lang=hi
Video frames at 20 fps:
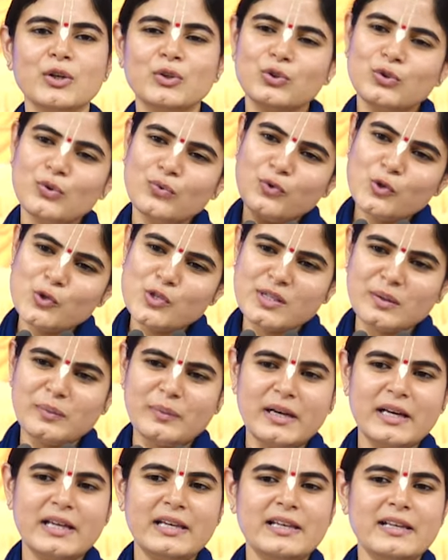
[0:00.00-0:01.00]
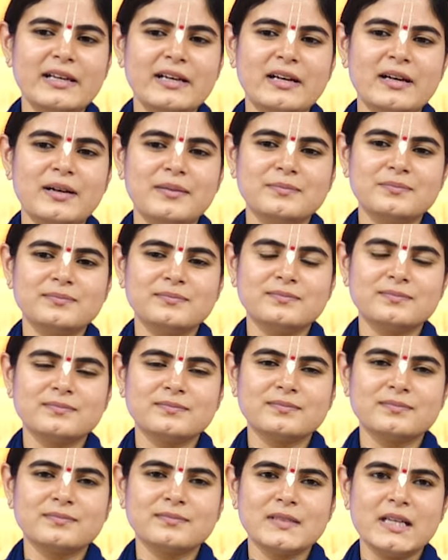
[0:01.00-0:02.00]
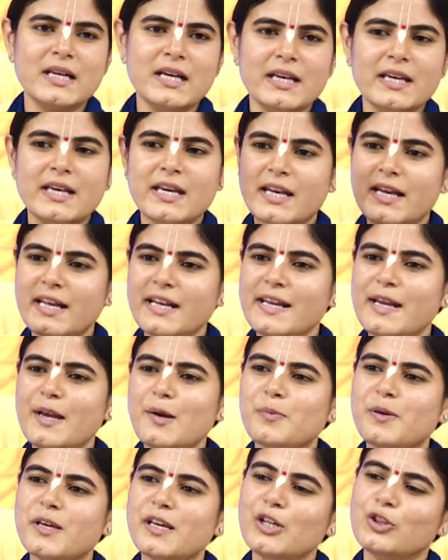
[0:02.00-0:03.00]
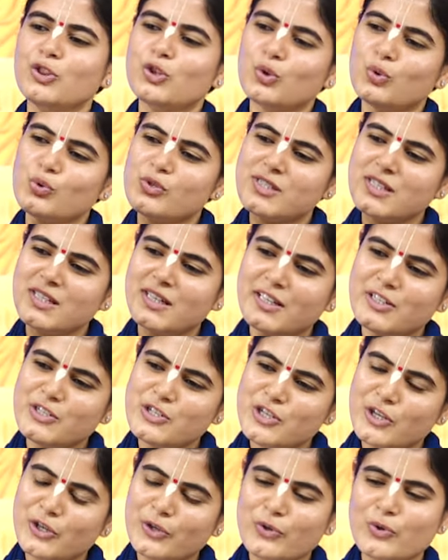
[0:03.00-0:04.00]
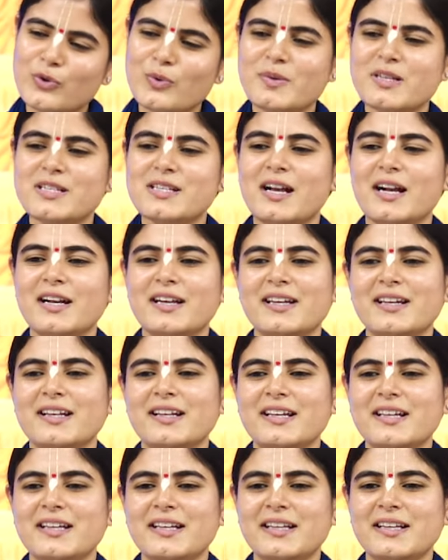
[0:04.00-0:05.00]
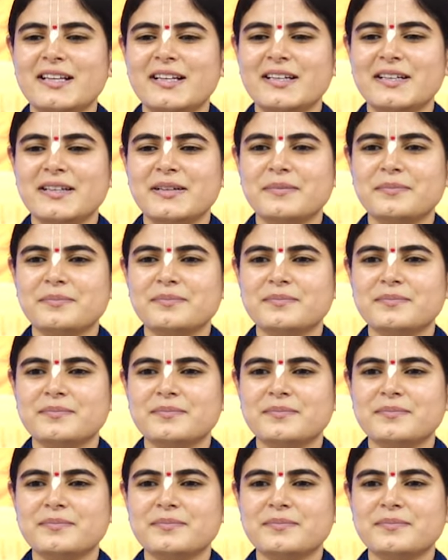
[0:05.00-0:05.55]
तो वो संभाल लेगा गिरेंगे भी तो उसी के चरणों में जा कर के गिरेंगे